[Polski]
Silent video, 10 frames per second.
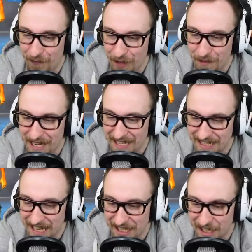filmik jak
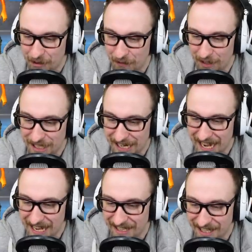stajesz na głowie,
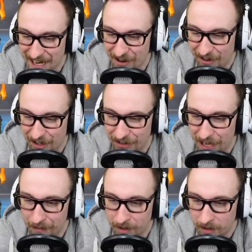czekaj, czekaj,
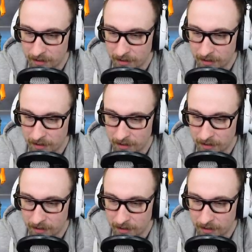oglądam